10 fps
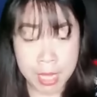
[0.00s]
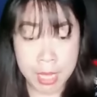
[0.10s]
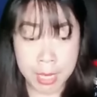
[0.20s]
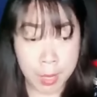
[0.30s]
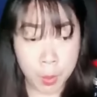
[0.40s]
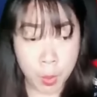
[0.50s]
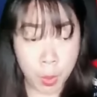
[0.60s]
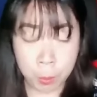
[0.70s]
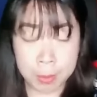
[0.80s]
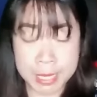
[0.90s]
nếu
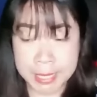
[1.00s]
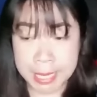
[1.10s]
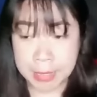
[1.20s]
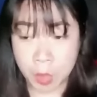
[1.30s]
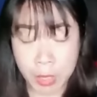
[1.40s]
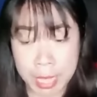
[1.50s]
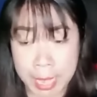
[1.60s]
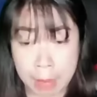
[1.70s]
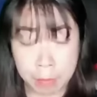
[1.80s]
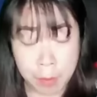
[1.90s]
Lục Minh Sinh có thể
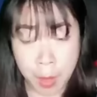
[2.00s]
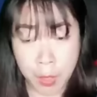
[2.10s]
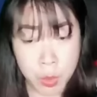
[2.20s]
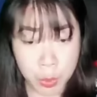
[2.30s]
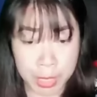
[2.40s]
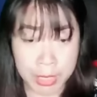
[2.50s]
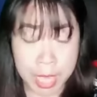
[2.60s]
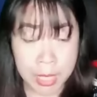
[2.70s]
làm phó chủ tịch